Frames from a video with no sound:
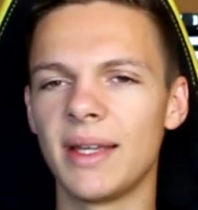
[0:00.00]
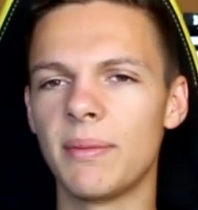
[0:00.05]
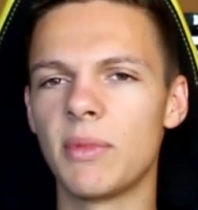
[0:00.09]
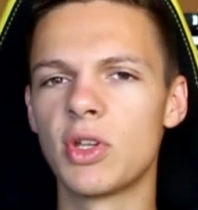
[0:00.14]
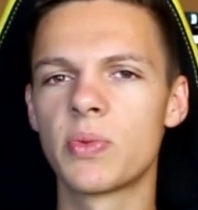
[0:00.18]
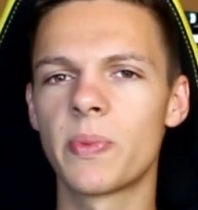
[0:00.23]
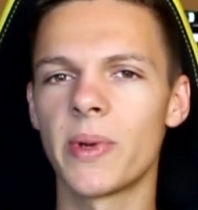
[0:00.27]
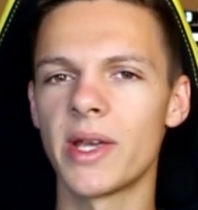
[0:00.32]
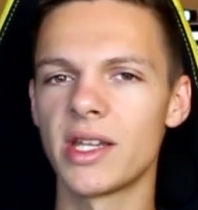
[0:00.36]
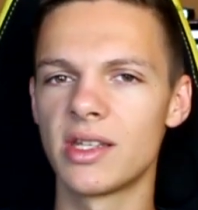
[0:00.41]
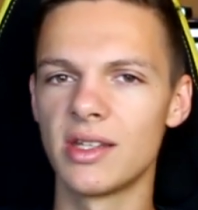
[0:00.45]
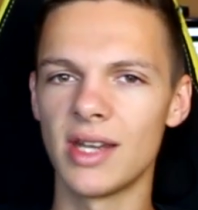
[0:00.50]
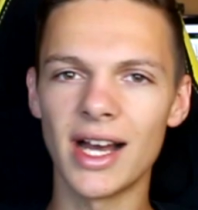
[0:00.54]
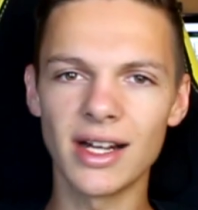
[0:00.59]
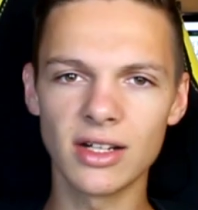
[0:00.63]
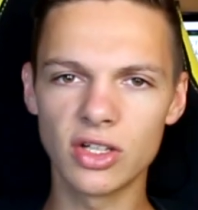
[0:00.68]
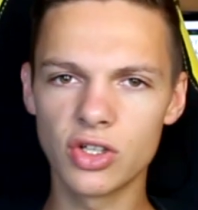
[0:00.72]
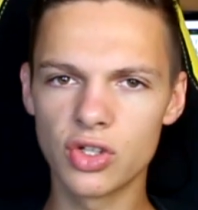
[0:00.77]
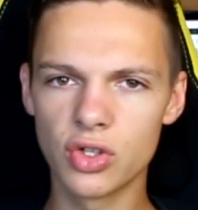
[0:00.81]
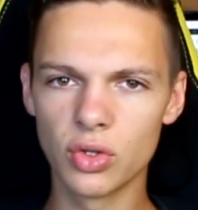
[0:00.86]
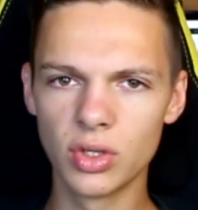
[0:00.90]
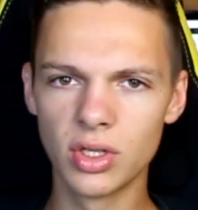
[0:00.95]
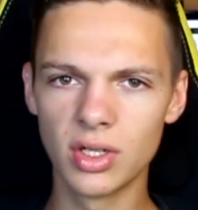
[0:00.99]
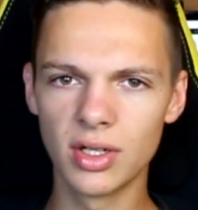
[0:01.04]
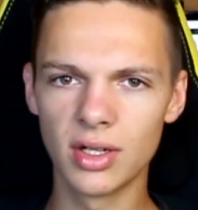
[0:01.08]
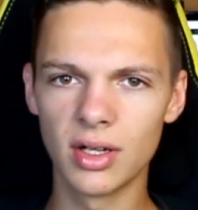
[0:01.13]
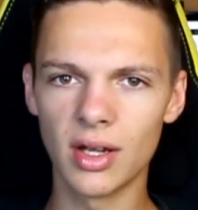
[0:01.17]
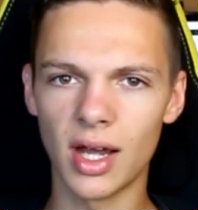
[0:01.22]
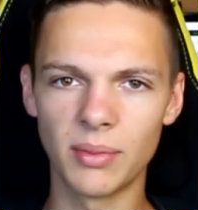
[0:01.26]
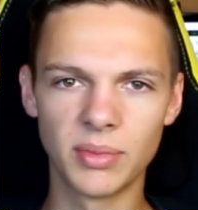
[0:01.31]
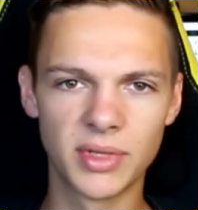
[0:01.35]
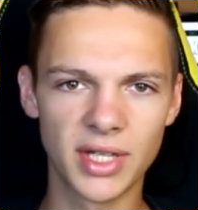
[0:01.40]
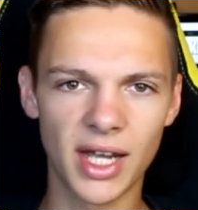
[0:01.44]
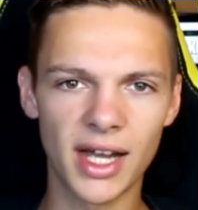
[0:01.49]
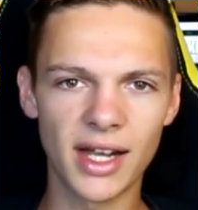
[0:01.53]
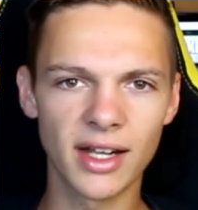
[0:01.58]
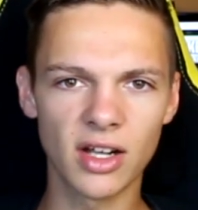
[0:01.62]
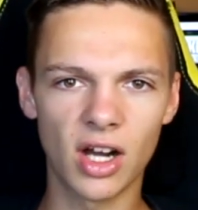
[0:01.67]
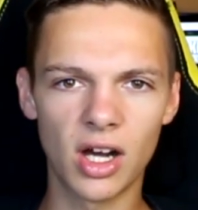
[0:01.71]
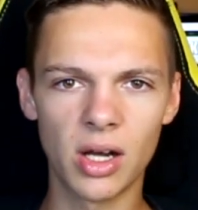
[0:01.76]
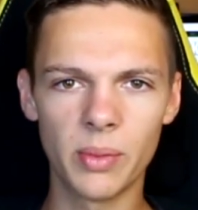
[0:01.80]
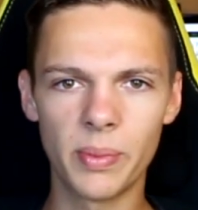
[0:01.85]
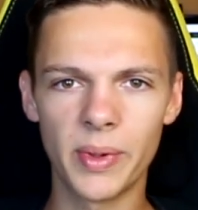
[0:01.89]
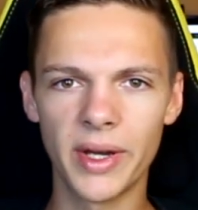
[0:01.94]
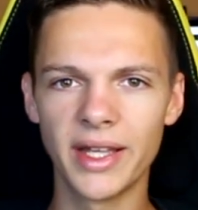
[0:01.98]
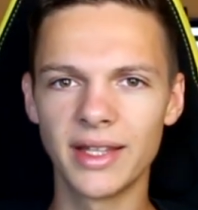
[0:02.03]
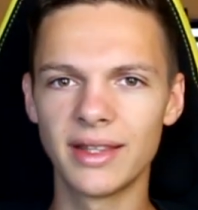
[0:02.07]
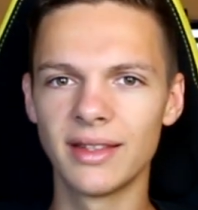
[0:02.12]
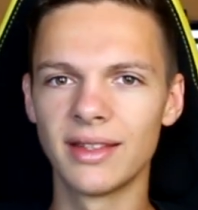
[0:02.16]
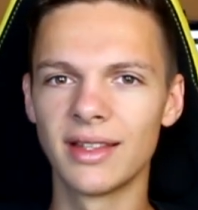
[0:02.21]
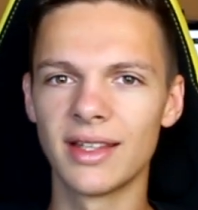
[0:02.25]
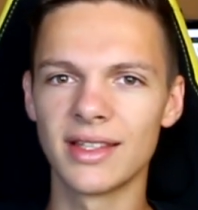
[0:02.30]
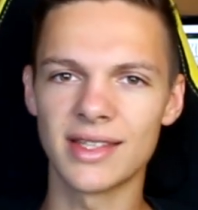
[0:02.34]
dementsprechend 8 Stunden am Tag arbeiten.